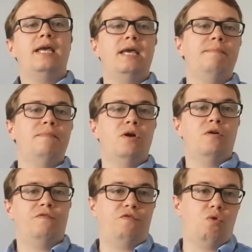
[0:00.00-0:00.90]
im
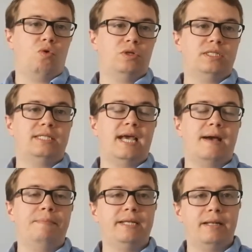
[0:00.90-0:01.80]
Fokus der
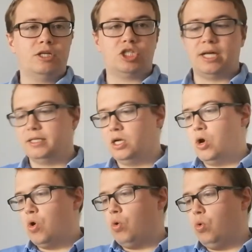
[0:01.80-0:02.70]
Ermittler stand
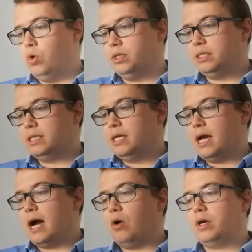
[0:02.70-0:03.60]
und
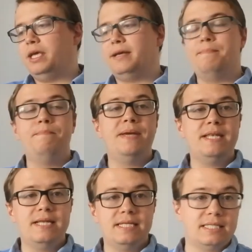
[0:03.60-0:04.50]
auch gegen
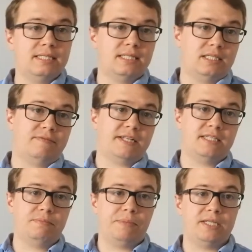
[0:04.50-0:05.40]
mindestens
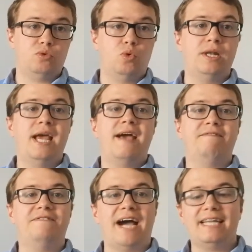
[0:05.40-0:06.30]
20 Personen
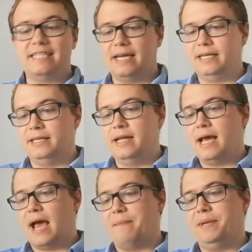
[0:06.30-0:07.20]
weiterhin
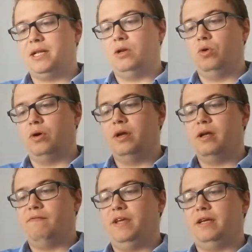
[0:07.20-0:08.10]
Ermittlungen
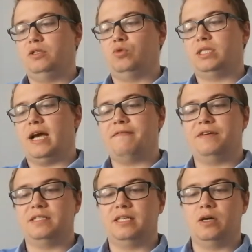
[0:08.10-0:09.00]
wegen
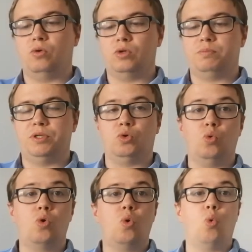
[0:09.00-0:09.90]

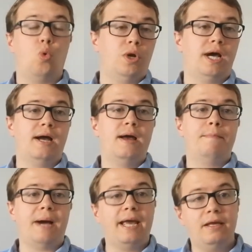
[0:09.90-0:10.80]
Sozialversicherungsbetrug oder
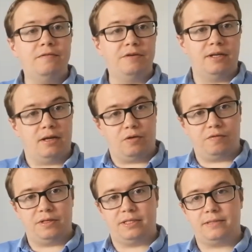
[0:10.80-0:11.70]
Beihilfe
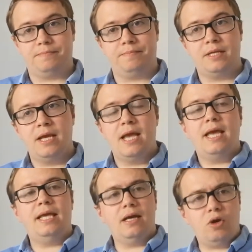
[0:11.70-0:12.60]
gelaufen ist.
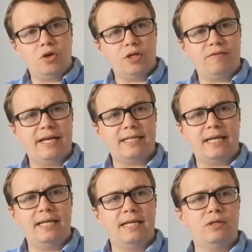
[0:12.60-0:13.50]
Ihr könnt euch vielleicht
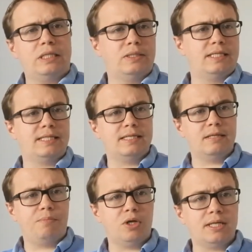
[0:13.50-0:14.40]
erinnern an unsere
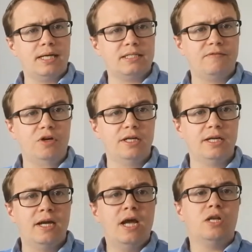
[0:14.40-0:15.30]
dritte Podcast-Folge.